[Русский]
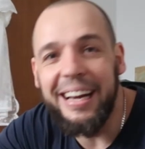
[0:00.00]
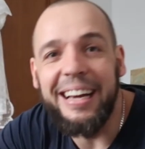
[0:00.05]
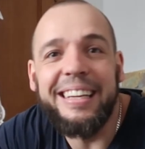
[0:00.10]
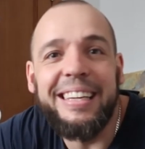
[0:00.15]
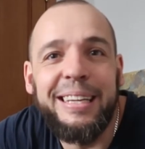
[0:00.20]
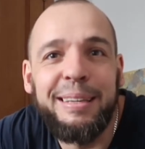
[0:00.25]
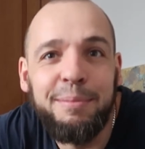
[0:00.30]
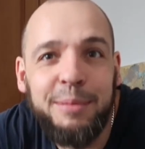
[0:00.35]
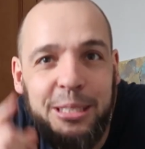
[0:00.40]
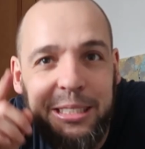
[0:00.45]

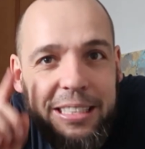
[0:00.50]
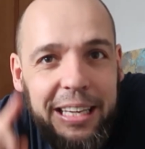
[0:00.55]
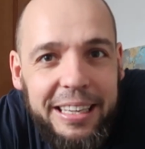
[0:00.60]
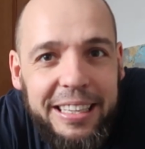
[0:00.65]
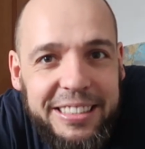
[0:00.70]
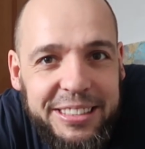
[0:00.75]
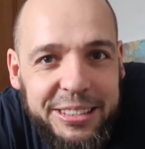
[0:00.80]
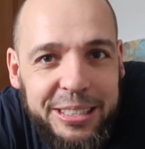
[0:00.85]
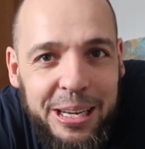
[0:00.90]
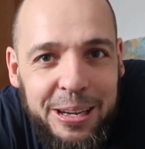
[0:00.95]
Как и
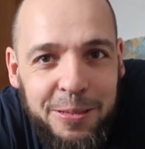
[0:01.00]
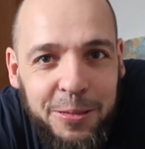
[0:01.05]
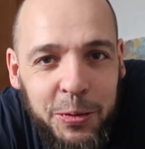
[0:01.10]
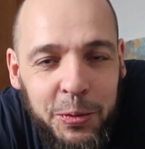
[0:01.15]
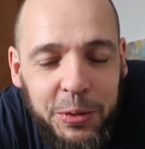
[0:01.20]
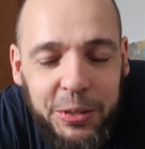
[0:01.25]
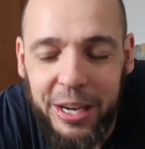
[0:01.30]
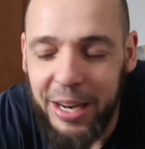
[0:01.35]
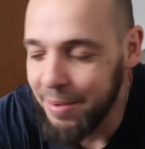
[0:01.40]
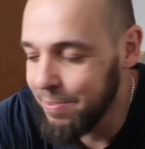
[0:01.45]
обещали, с
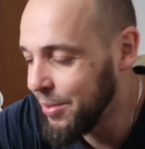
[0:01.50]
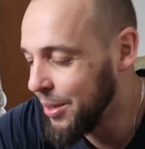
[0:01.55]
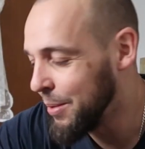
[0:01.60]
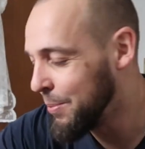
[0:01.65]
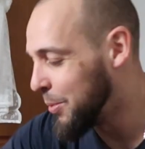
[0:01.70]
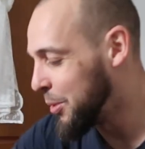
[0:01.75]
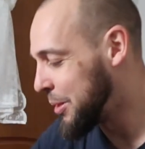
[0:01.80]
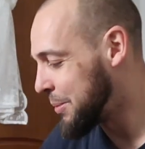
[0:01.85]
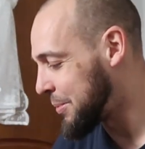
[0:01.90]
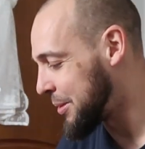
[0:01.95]
самого утра мы
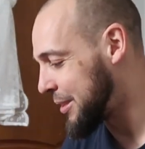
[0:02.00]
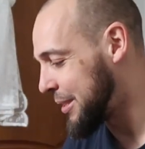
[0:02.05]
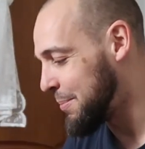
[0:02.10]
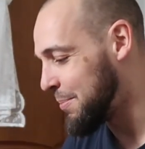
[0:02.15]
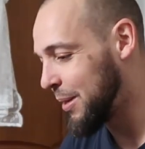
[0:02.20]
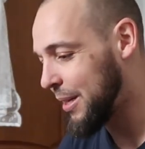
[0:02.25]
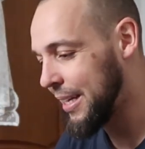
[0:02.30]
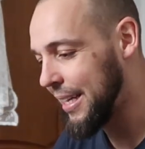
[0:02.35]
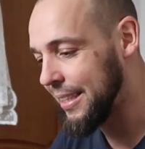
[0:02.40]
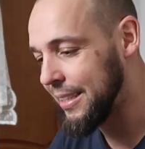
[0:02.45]
будем
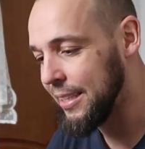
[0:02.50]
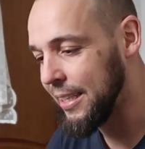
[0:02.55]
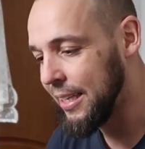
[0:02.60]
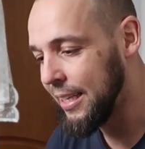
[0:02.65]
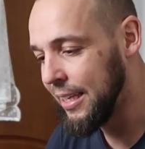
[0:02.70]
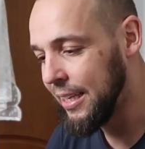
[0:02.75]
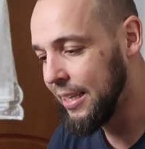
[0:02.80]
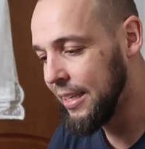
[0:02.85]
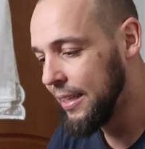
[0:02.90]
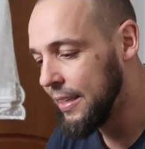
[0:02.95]
собирать
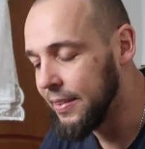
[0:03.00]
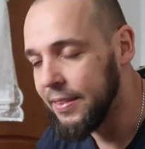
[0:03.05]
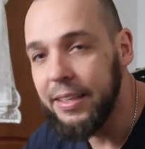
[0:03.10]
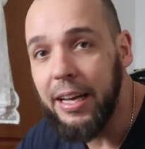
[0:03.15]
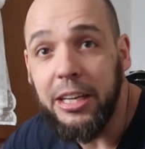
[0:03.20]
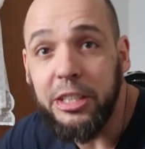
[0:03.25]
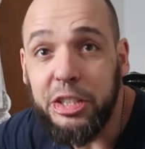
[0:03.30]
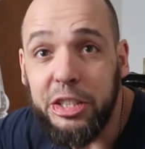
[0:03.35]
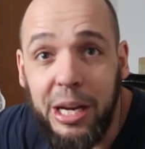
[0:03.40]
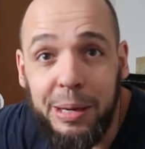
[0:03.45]

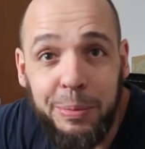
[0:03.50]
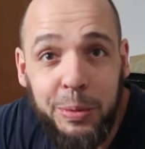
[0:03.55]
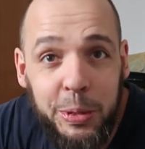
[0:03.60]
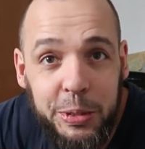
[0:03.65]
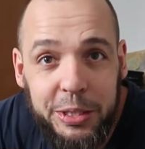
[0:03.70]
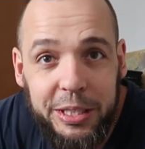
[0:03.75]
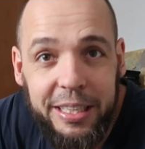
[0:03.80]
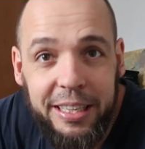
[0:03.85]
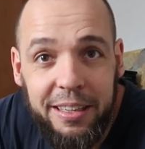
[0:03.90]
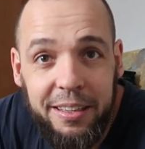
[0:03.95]
наш
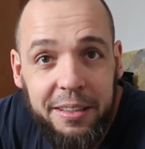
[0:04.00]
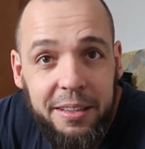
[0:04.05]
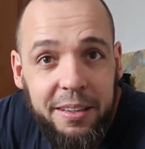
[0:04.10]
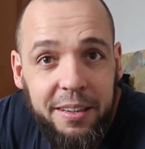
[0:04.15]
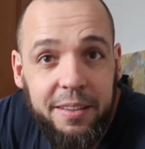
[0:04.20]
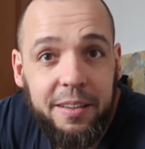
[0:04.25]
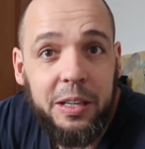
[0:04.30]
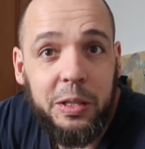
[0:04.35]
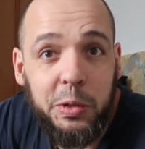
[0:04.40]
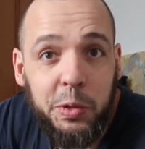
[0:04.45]
комод,
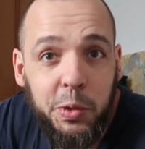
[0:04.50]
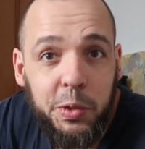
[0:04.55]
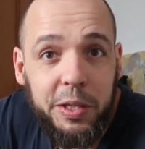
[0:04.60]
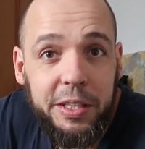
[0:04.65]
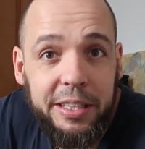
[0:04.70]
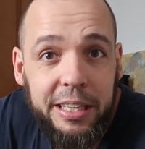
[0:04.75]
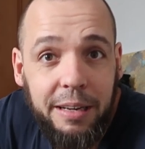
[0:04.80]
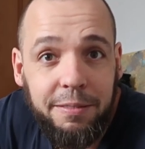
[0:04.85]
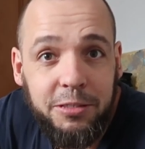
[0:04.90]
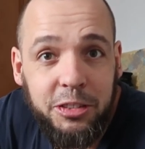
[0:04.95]

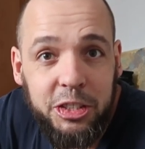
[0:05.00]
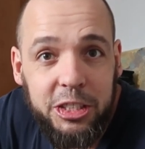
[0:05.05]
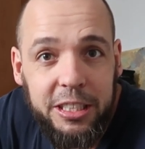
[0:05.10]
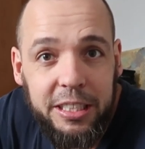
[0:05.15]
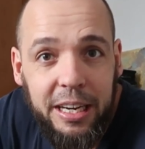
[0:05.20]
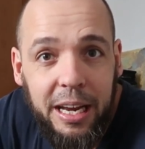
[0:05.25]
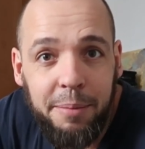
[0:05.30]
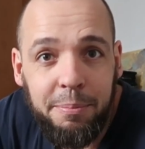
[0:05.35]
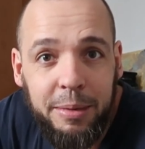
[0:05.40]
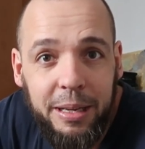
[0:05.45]
который нам
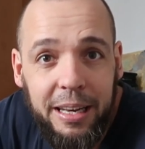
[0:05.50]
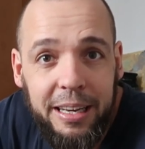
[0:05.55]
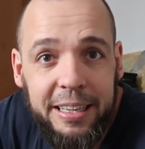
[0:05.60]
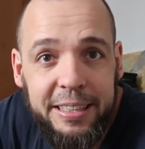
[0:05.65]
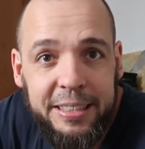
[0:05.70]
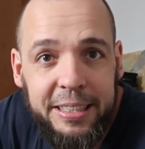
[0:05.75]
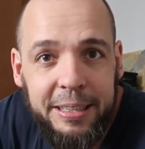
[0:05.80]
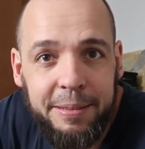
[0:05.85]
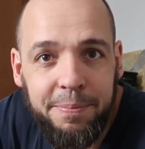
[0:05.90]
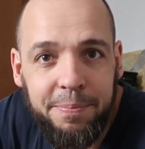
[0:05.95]
вчера
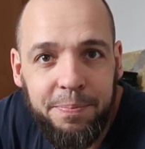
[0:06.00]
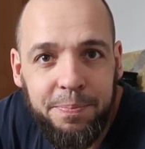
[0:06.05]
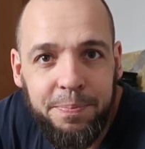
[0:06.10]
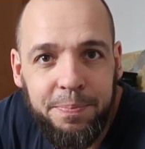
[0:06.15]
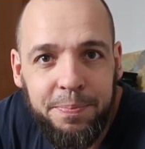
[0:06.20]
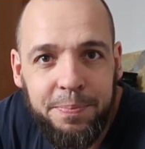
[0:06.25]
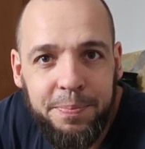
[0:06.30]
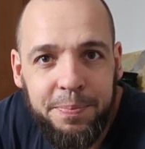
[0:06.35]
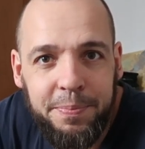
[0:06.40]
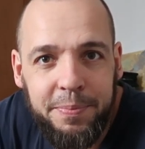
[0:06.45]
Милена
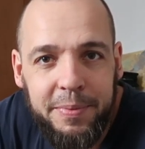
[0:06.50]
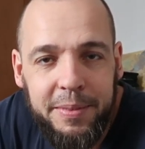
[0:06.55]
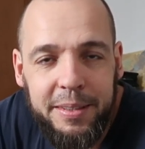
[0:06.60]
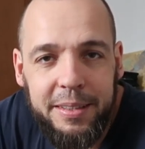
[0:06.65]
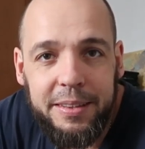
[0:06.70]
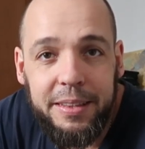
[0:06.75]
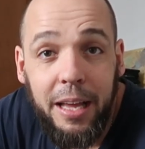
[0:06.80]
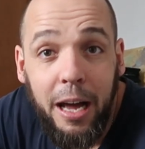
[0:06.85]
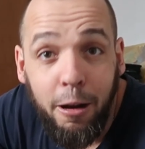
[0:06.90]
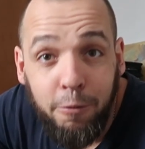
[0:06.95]

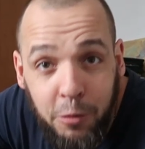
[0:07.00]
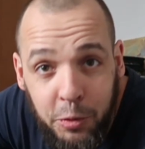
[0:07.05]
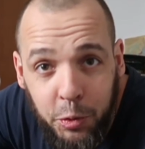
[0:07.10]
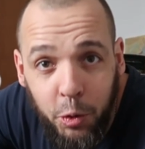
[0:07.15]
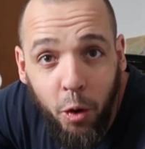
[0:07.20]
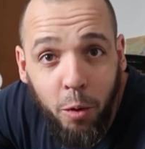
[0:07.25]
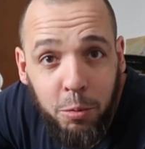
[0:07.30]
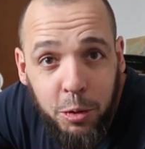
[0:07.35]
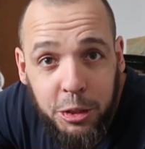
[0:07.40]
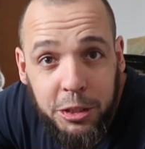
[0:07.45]
на
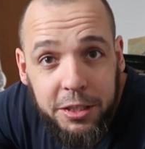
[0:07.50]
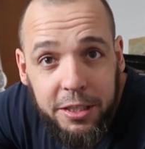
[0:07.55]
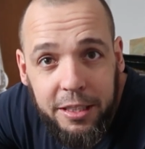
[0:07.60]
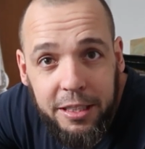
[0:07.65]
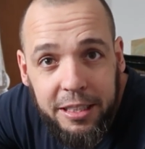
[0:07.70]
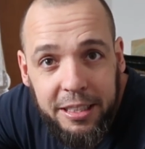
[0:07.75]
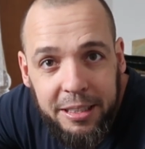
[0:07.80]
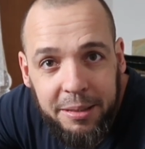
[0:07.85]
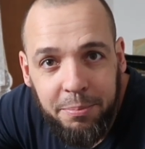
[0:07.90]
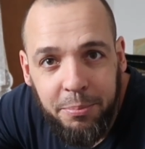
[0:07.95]

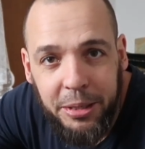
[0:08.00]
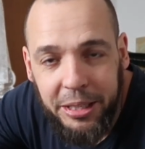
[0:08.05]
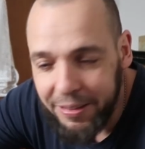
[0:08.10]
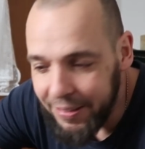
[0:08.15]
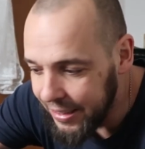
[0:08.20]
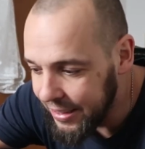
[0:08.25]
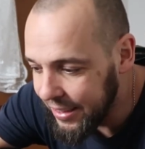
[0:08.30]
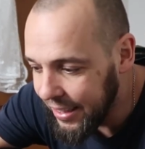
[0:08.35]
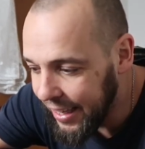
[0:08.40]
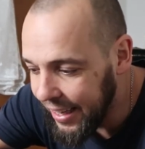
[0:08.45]
автобусе
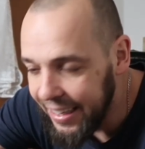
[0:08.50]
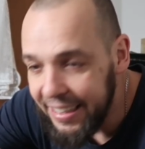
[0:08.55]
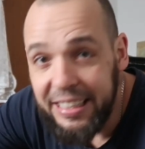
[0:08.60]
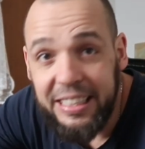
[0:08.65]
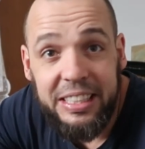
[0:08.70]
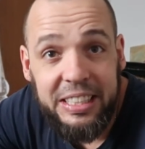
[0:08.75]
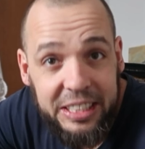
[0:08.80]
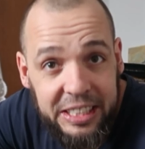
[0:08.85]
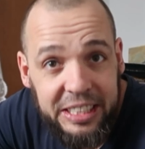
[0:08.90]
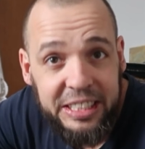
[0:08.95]
привезла
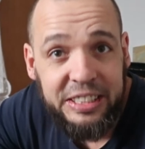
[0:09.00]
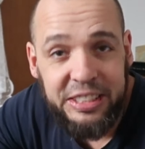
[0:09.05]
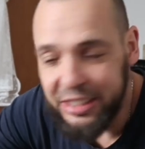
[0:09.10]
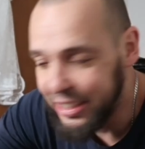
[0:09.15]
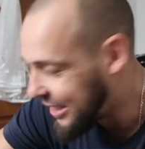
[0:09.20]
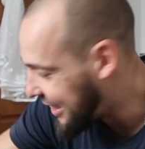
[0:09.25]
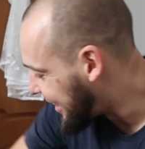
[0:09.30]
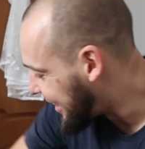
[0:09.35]
из